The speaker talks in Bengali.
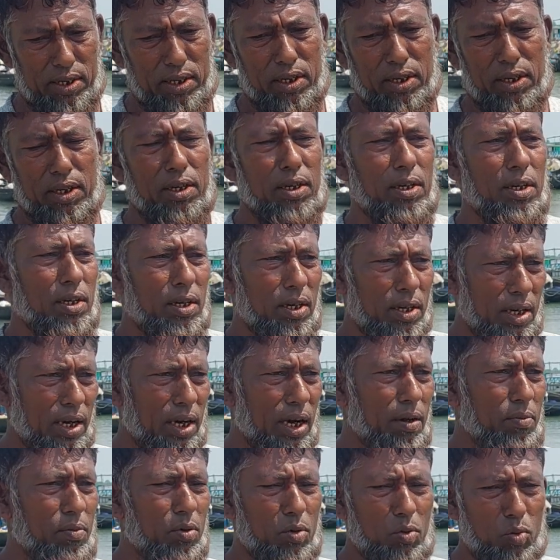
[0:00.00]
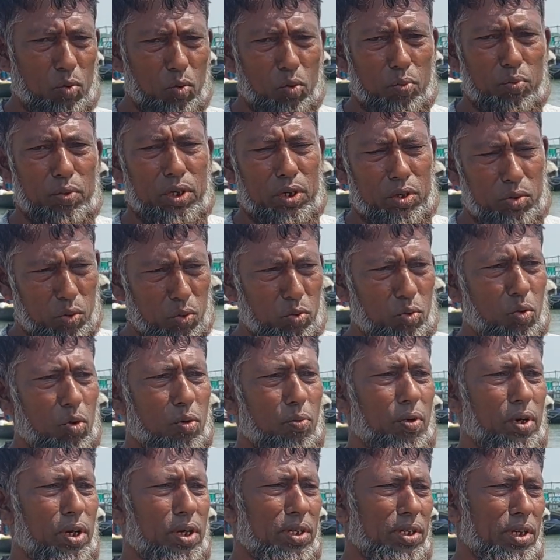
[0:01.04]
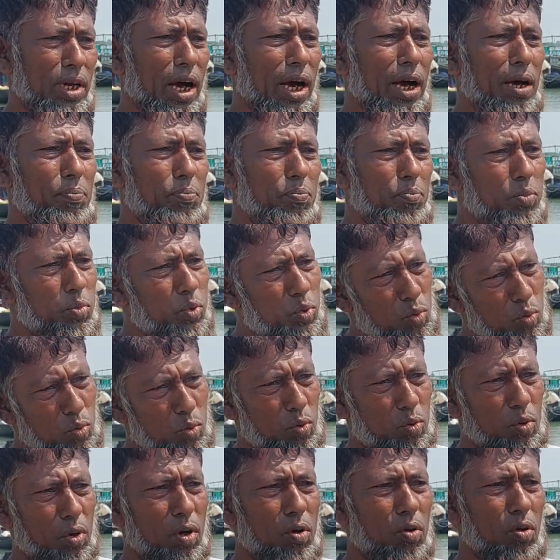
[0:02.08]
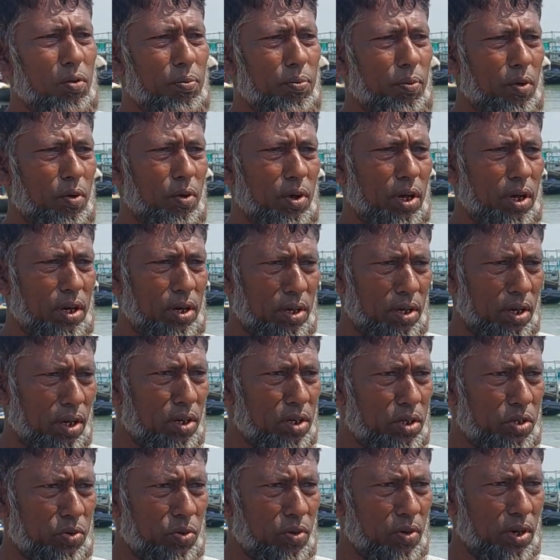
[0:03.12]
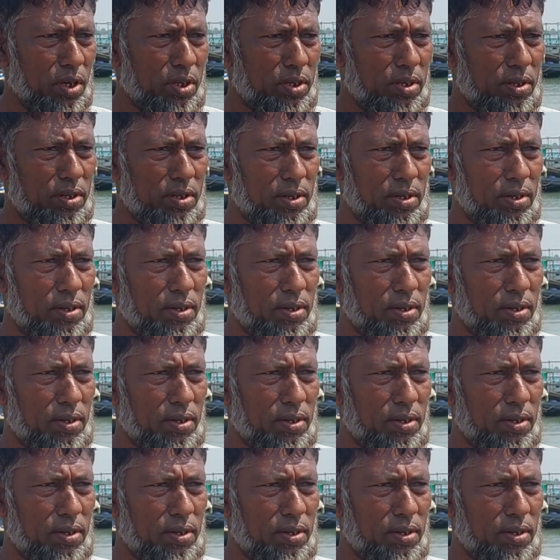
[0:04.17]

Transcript: আছে কামড় কুমির সুন্দরবনে সাপ সকল প্রকারের হিংস্র আছে